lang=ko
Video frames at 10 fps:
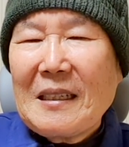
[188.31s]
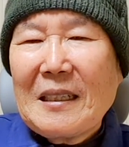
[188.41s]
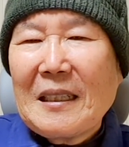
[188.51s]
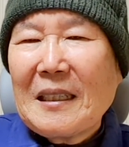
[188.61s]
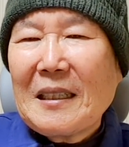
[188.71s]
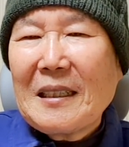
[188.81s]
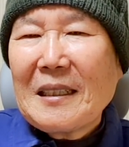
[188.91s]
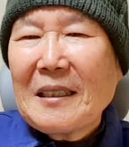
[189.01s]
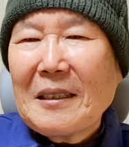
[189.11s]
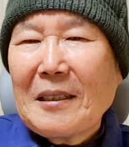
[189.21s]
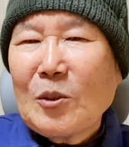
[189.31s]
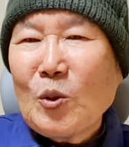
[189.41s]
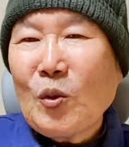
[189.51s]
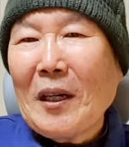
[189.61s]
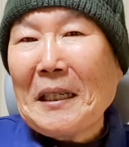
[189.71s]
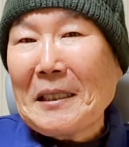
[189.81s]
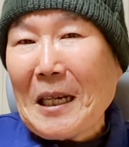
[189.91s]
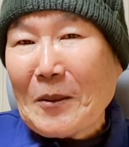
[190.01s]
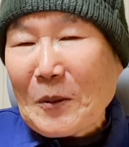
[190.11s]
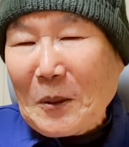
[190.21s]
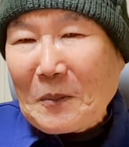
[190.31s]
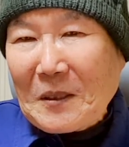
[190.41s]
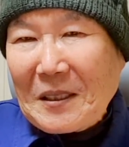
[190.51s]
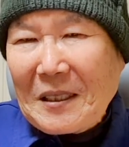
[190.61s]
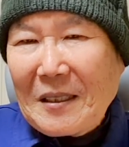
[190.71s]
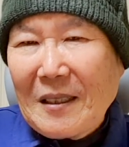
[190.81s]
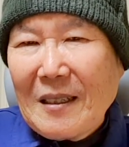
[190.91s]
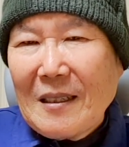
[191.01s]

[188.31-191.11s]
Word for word: 어, 추하게 살 수 없지.